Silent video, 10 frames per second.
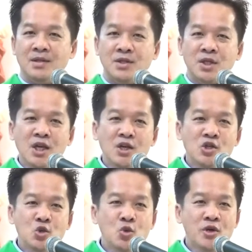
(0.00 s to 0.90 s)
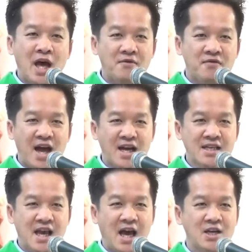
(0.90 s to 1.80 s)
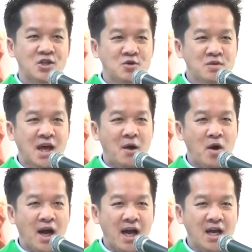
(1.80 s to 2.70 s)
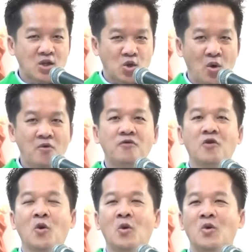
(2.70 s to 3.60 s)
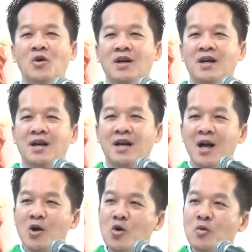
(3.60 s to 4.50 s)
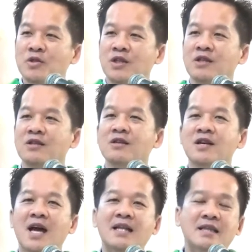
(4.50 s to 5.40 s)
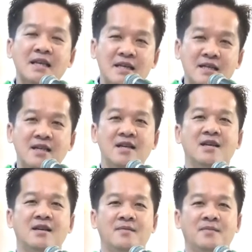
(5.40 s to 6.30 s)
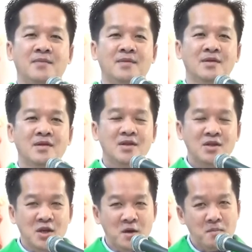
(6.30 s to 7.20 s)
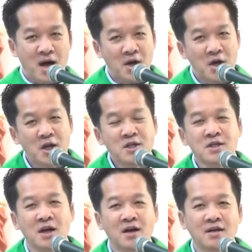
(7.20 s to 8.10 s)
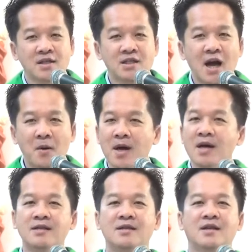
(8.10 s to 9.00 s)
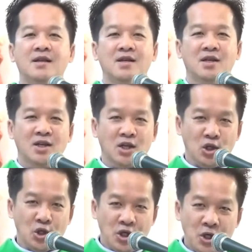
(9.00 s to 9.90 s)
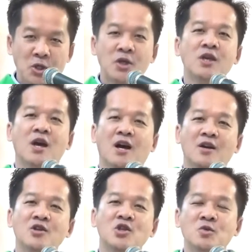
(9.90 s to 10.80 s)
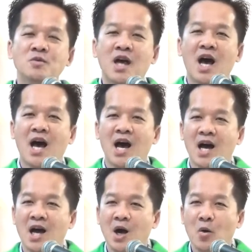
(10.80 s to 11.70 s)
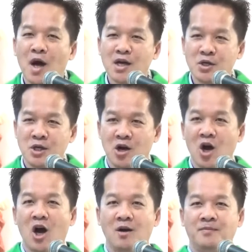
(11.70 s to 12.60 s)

Thiên Chúa đã phán dạy chúng ta qua các tổ phụ, các ngôn sứ, các tiên tri. Nhưng mà đến thời sau hết, người hướng dẫn chúng ta qua người con.